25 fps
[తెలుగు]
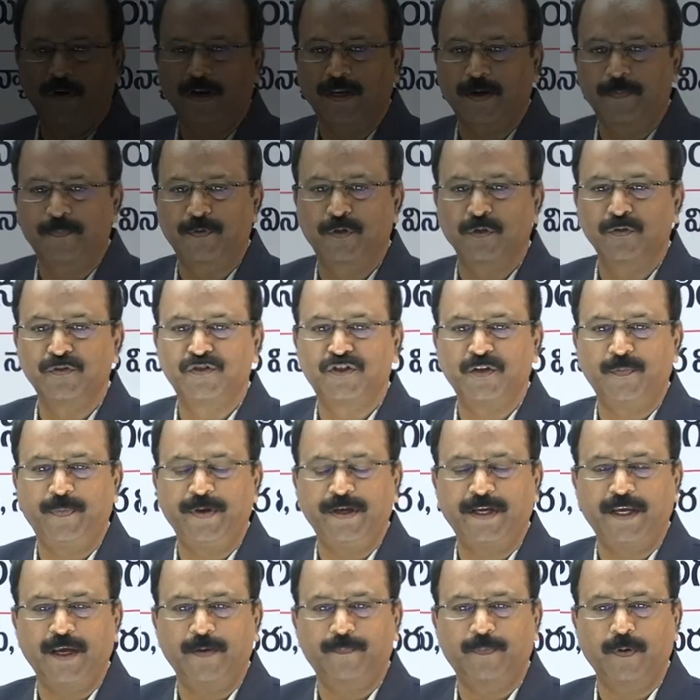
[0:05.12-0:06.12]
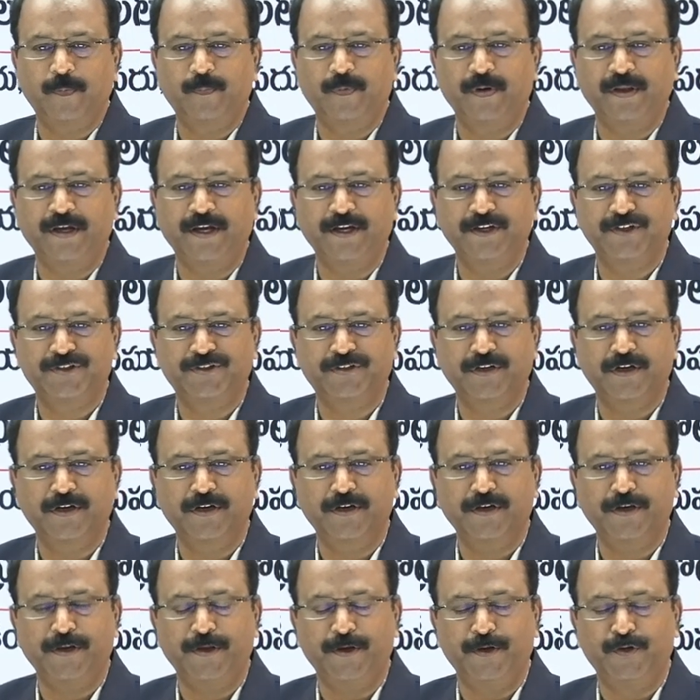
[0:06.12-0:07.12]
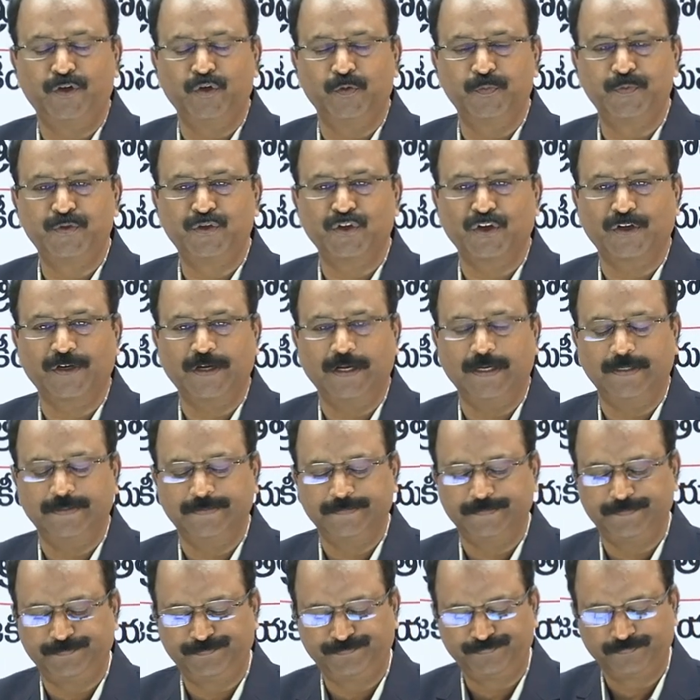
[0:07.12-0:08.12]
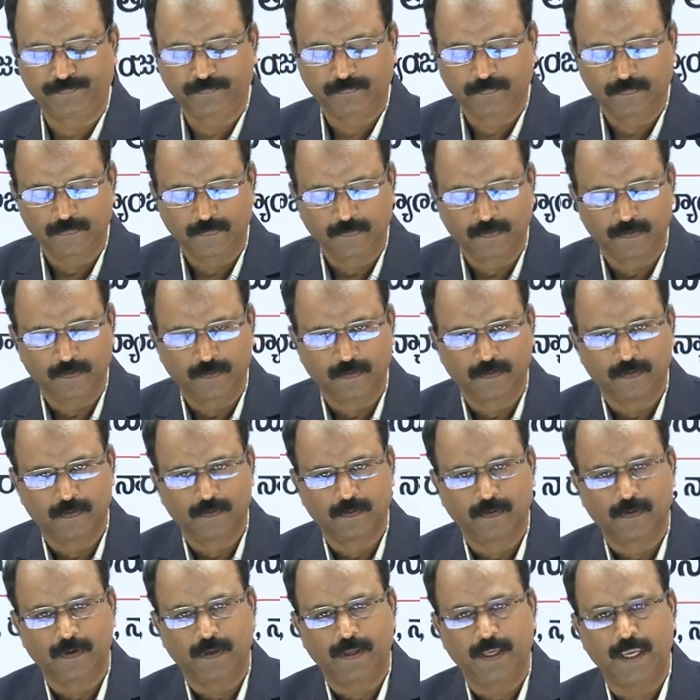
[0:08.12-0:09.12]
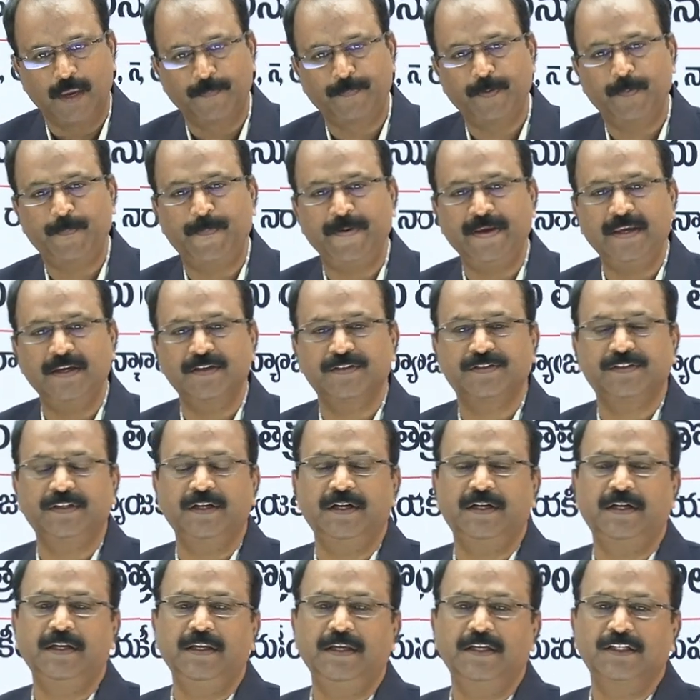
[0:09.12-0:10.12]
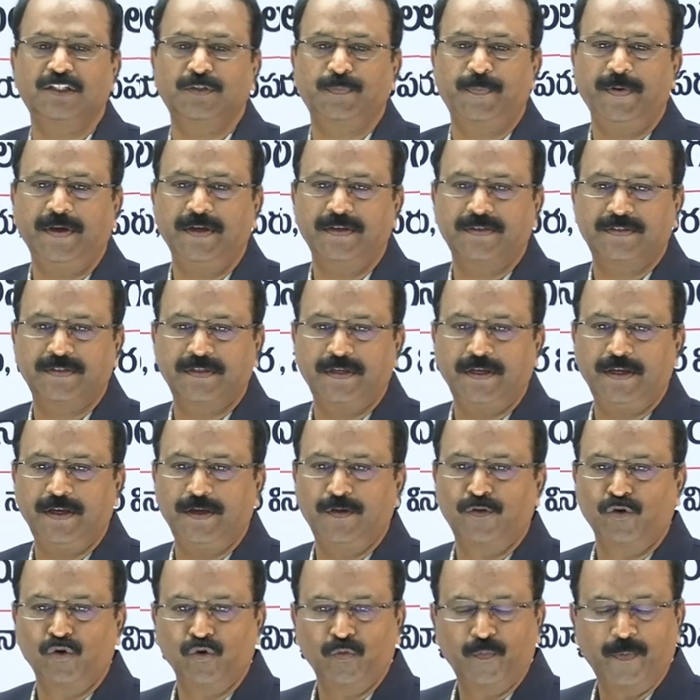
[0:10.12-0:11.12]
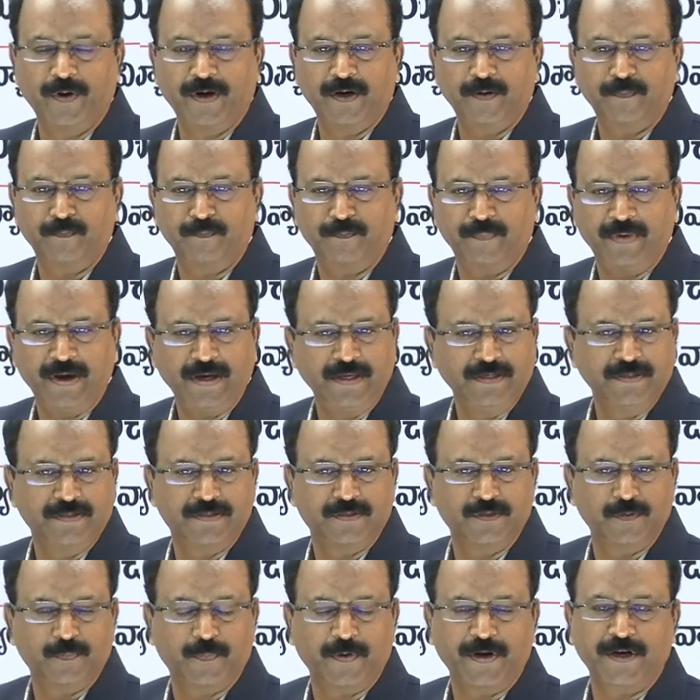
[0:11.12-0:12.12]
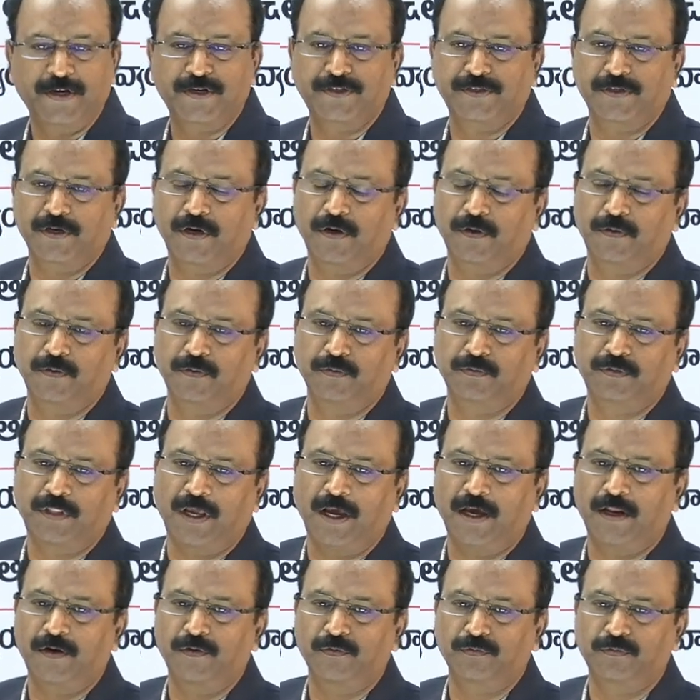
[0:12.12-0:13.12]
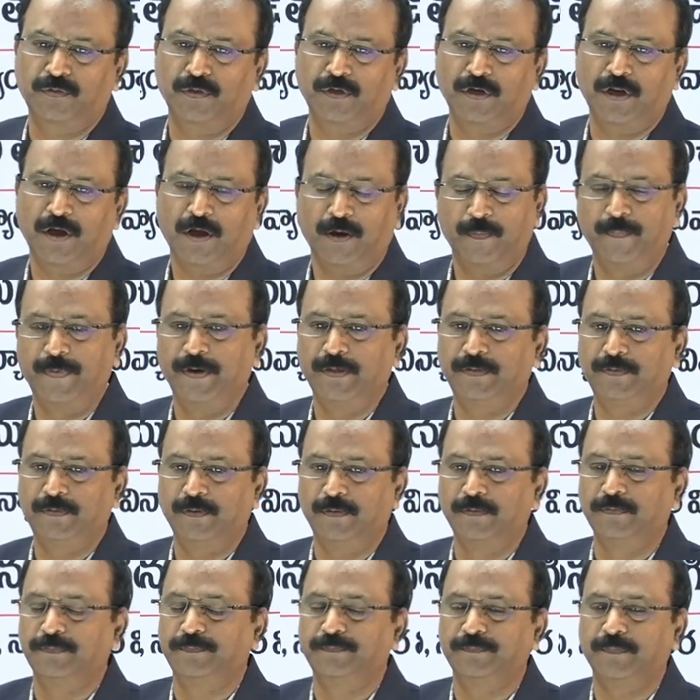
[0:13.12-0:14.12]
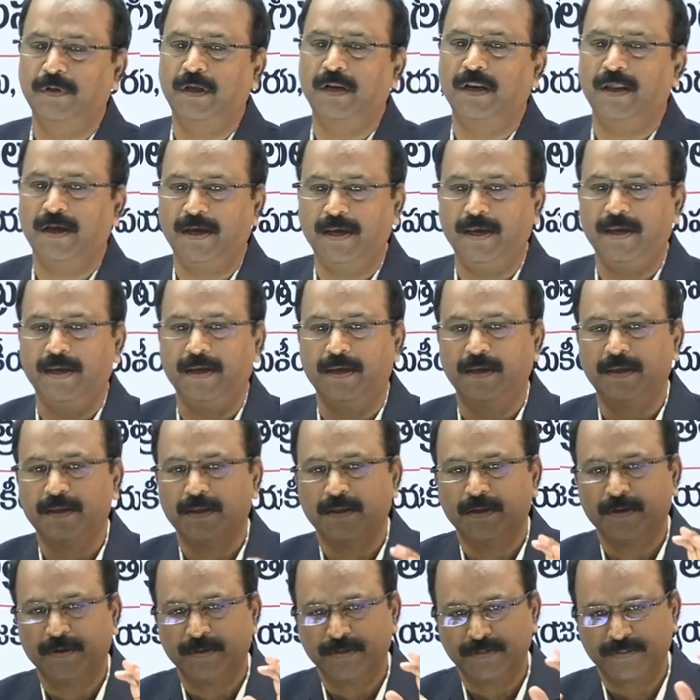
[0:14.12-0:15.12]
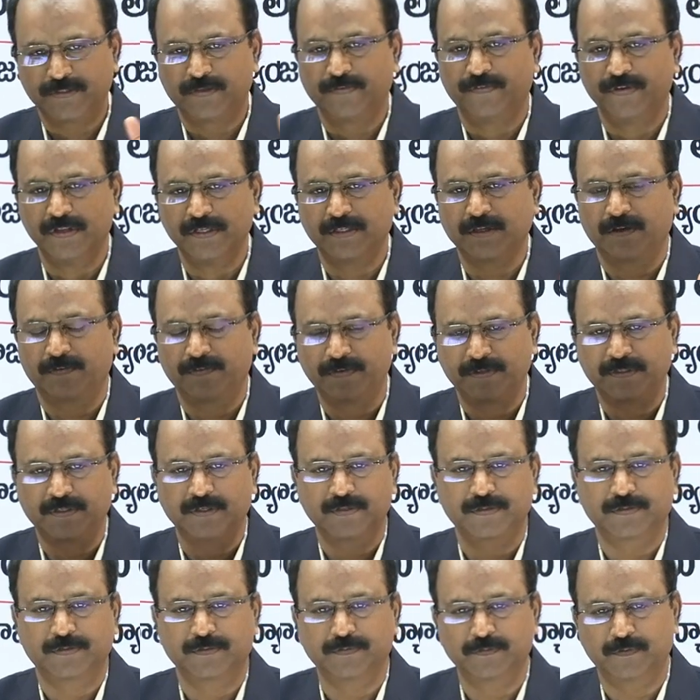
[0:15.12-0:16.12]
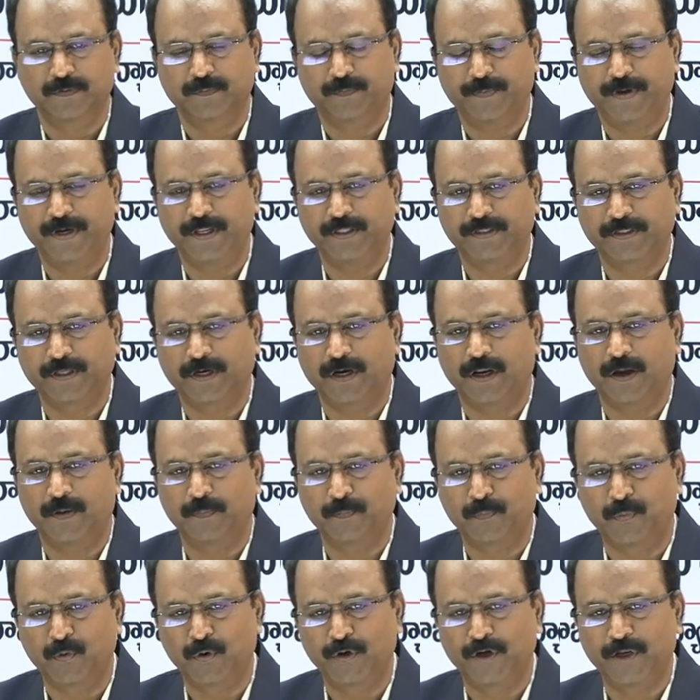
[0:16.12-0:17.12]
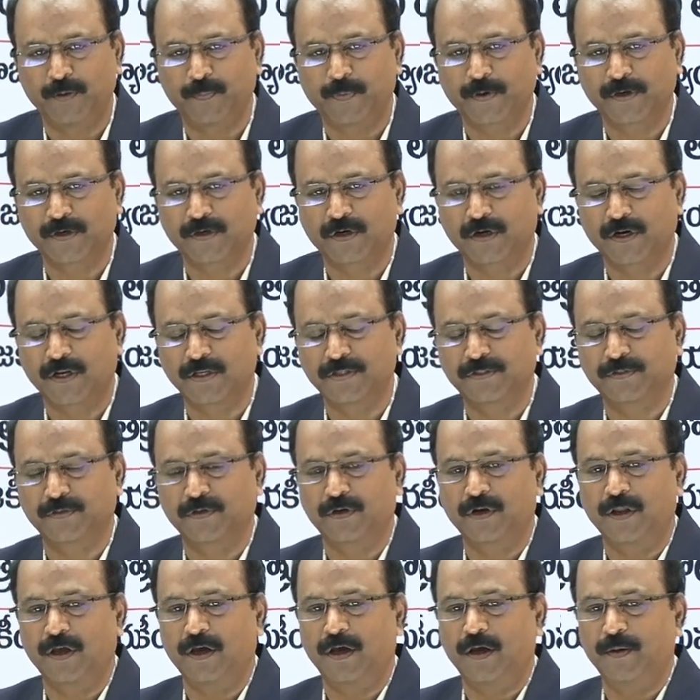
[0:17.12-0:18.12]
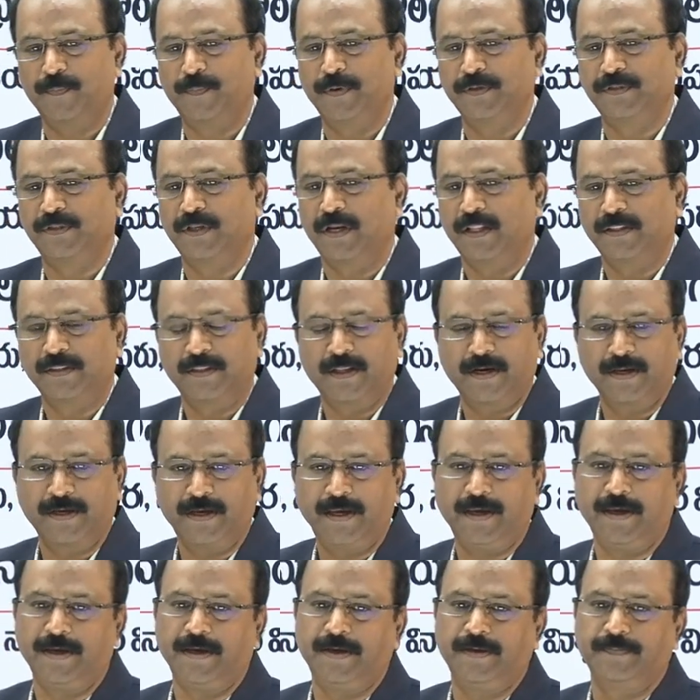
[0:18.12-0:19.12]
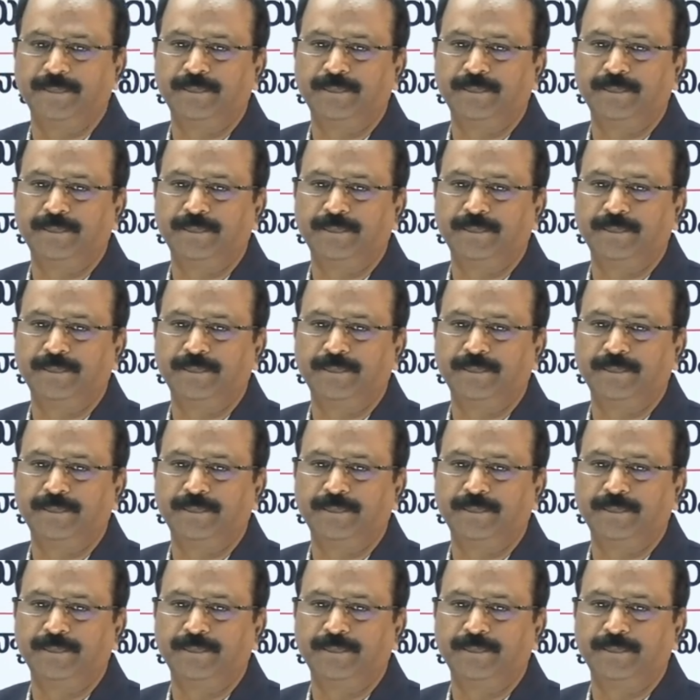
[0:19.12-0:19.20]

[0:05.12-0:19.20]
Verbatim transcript: వెల్కమ్ టు జీబీకే పబ్లికేషన్ యూట్యూబ్ ఛానల్ ఏపీఎస్సి టీఎస్పీఎస్సి గ్రూప్ వన్ మెయిన్స్ పరీక్షలకు తయారవుతున్న అభ్యర్థులు అలాగే సివిల్ సర్వీసెస్ మరి ఇతర పోటీ పరీక్షలు రాస్తున్న అభ్యర్థులందరికీ